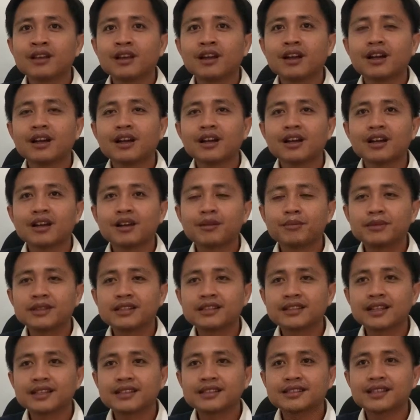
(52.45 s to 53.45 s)
uh,
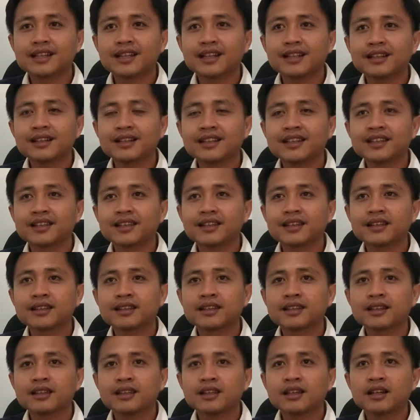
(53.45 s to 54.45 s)
bisa saling
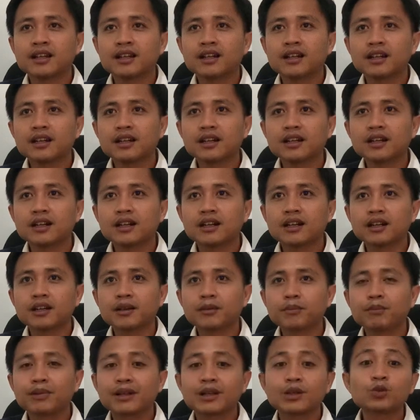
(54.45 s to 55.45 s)

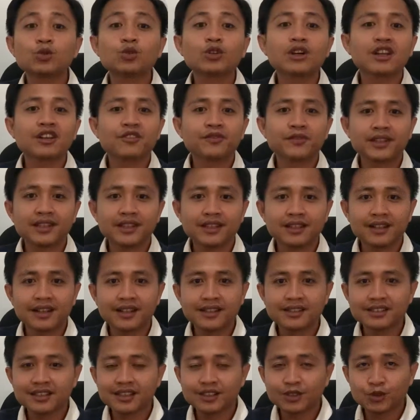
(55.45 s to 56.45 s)
uh, bertukar
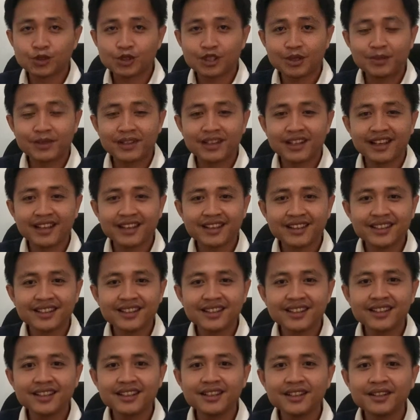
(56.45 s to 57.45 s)
pikiran satu sama
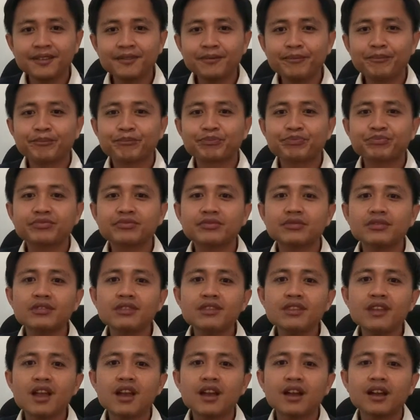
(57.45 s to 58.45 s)
lain
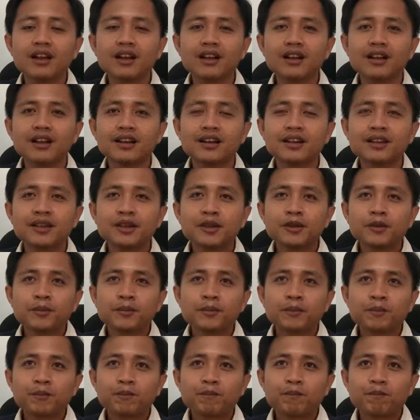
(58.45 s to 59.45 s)
Eh,
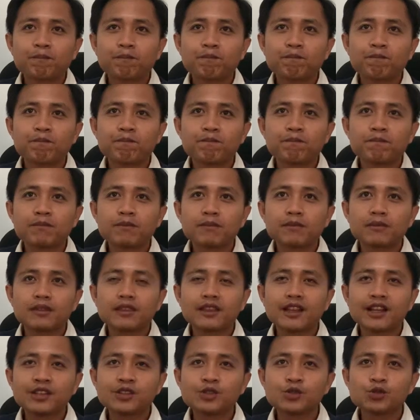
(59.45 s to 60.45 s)

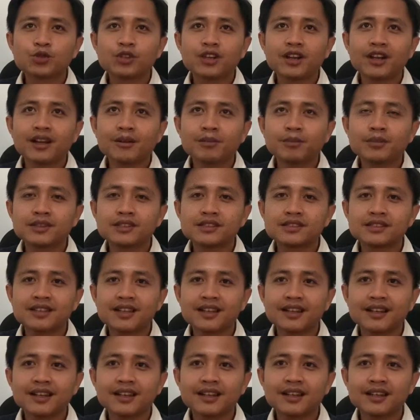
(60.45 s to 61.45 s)
dan juga
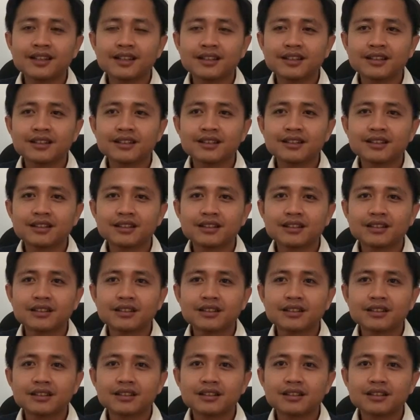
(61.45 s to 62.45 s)
bisa
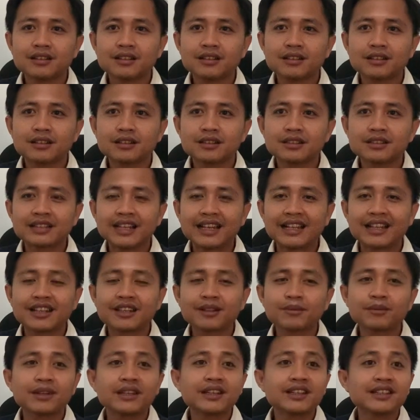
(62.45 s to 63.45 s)

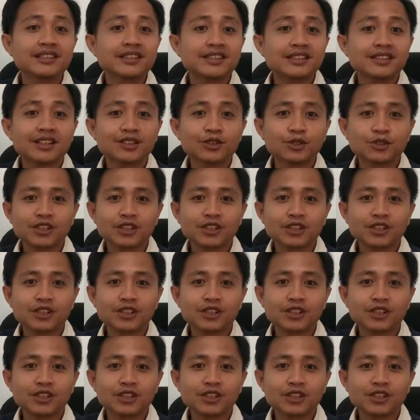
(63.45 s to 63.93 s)
saling mengisi satu